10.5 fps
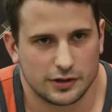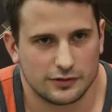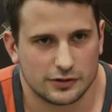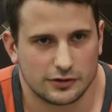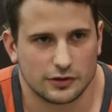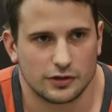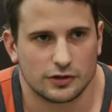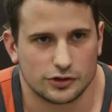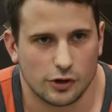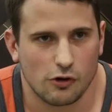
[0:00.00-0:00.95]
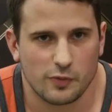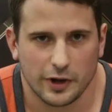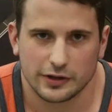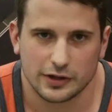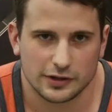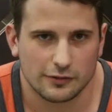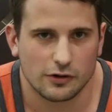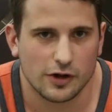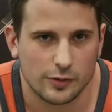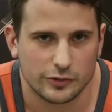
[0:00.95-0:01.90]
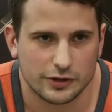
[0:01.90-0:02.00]
Соответственно, жиров порядка 1
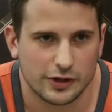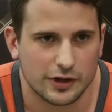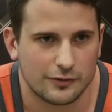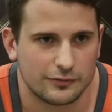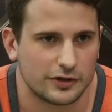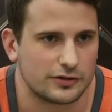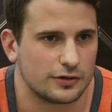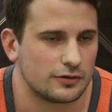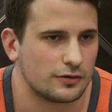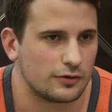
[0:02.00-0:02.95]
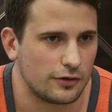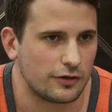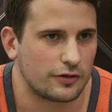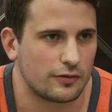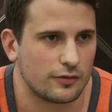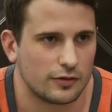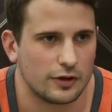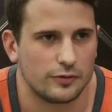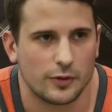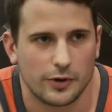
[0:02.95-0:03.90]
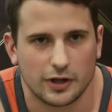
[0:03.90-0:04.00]
грамма на килограмм веса, то есть
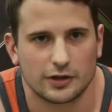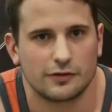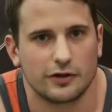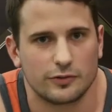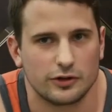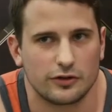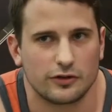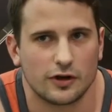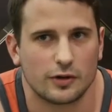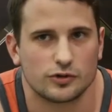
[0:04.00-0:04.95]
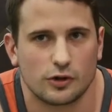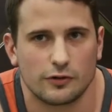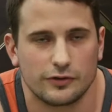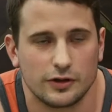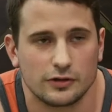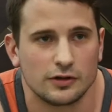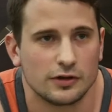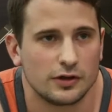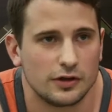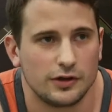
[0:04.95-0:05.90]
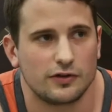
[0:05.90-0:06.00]
для меня порядка 80 грамм жира в день.
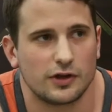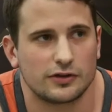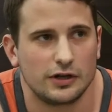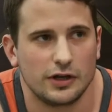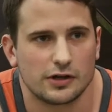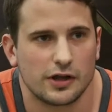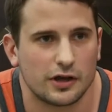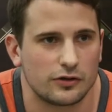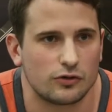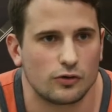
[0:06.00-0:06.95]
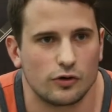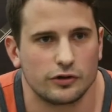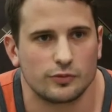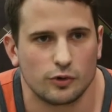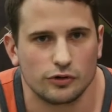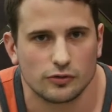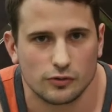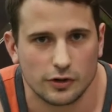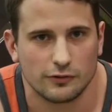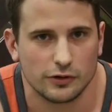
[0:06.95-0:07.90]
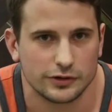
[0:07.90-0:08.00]
И все остальная калорийность уходит под
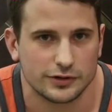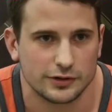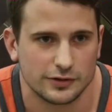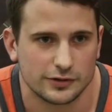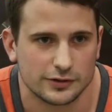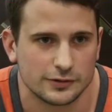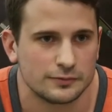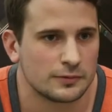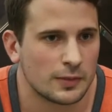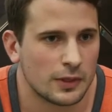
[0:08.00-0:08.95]
углеводы, соответственно.